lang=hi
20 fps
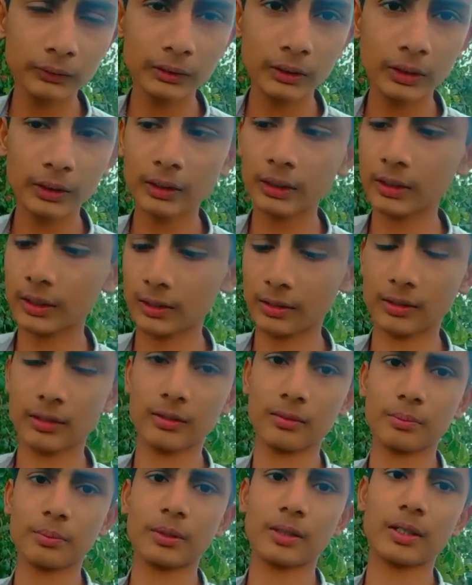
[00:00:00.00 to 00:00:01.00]
ये देखें
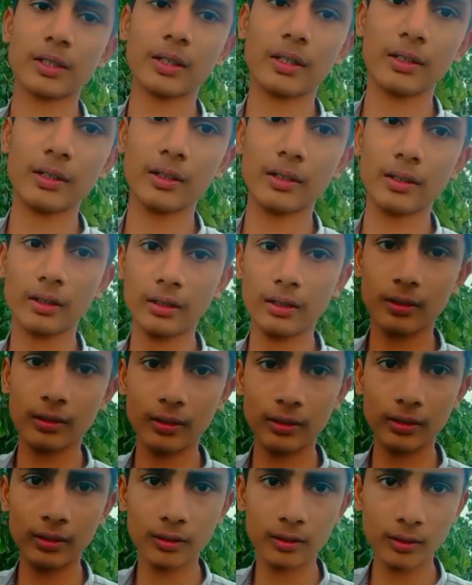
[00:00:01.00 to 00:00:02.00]
पकड़ ही नहीं रहा
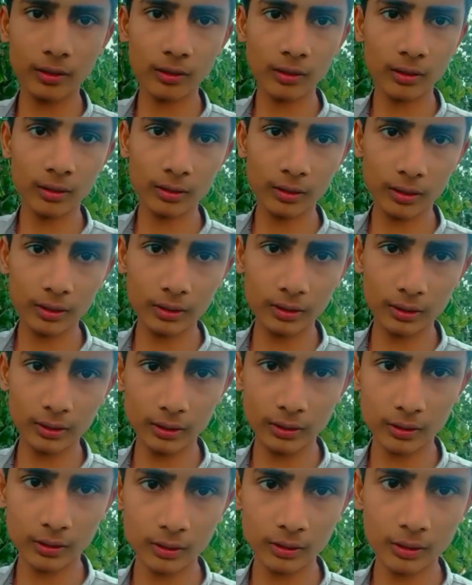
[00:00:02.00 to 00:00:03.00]
ये
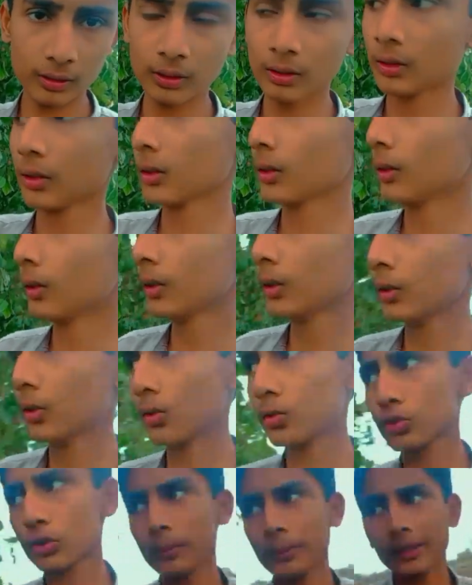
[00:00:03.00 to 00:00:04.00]
देखें
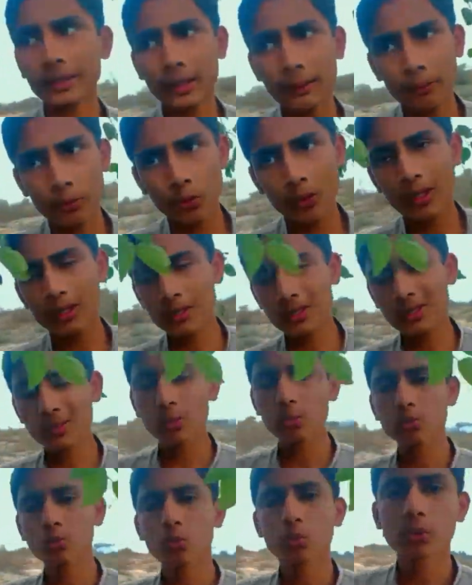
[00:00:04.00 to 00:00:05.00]
और उसके बाद आपको आज का
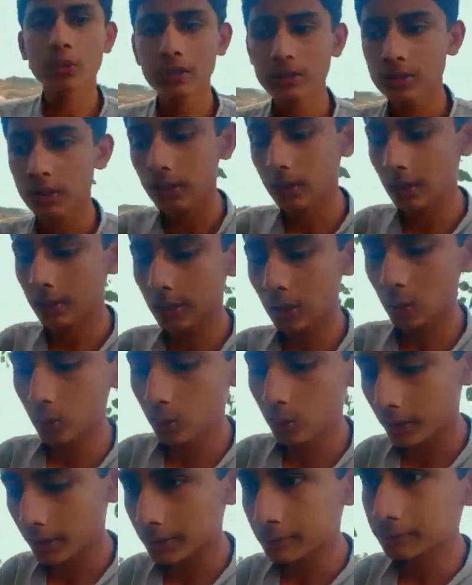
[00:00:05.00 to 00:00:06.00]
लोग ज़रूर अच्छा लगा
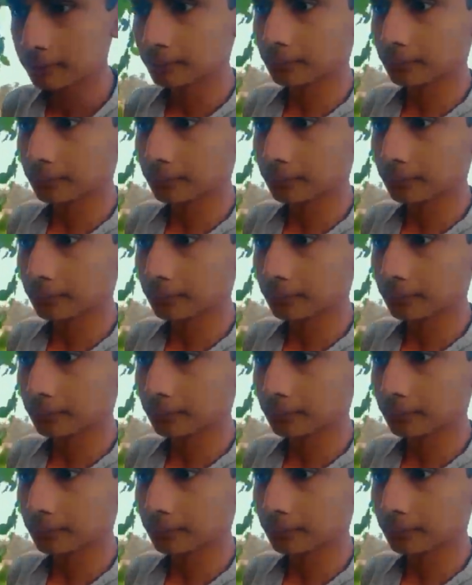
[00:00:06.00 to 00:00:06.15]
होगा